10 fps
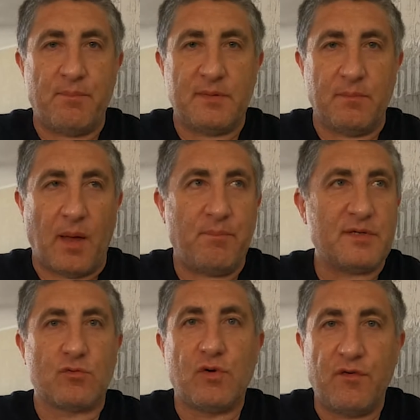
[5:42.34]

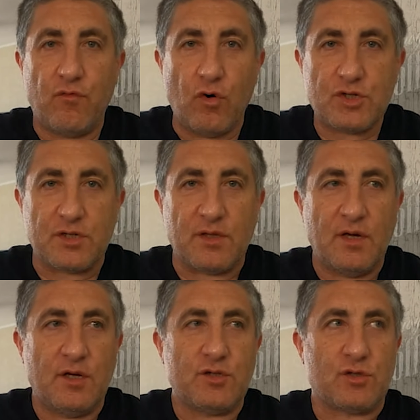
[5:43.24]
обезуглевожен,
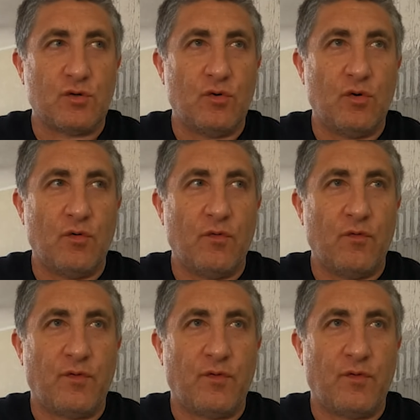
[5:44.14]
что